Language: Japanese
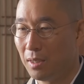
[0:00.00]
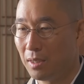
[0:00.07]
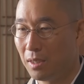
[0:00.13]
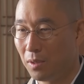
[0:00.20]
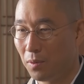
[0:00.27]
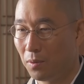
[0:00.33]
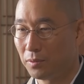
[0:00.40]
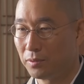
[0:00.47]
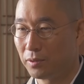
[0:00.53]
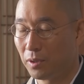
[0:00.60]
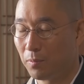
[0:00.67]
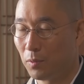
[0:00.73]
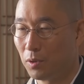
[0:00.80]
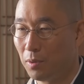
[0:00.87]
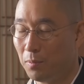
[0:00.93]
疲労って
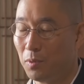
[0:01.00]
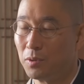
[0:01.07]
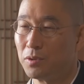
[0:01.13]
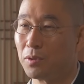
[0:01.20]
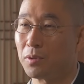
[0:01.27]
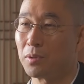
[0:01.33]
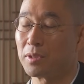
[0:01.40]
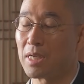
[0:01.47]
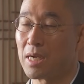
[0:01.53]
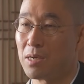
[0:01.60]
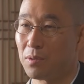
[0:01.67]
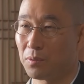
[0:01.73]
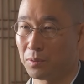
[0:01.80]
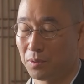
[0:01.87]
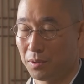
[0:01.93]
いうものも除去され
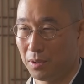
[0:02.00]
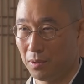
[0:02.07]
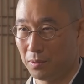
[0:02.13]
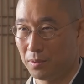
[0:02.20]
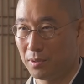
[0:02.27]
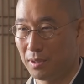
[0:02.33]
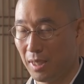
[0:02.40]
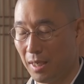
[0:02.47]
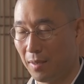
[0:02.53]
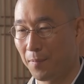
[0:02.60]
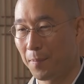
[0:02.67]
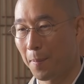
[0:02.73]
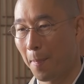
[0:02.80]
ることによって